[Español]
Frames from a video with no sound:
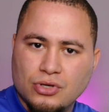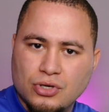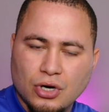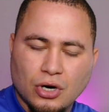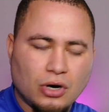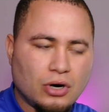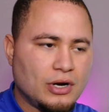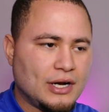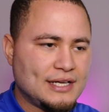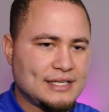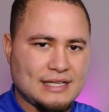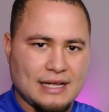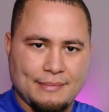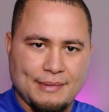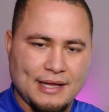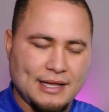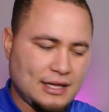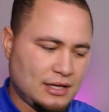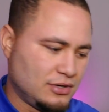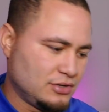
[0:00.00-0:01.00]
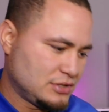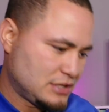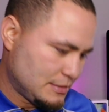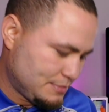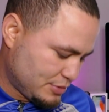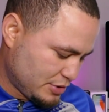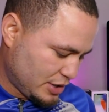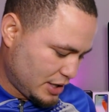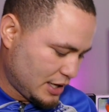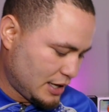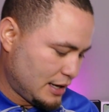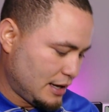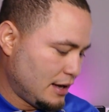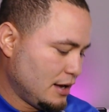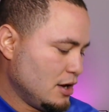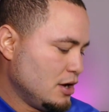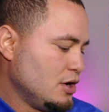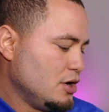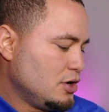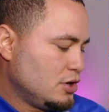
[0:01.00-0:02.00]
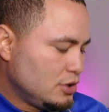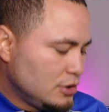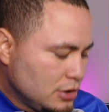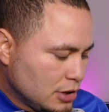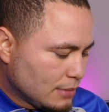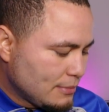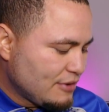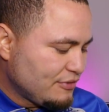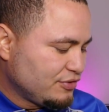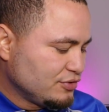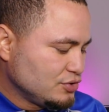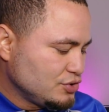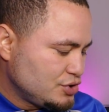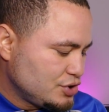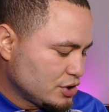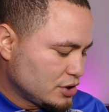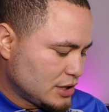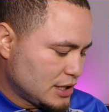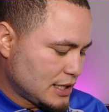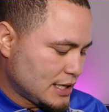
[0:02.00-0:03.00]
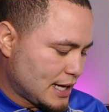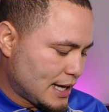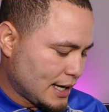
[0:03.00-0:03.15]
yo honestamente no sé por qué no me funciona.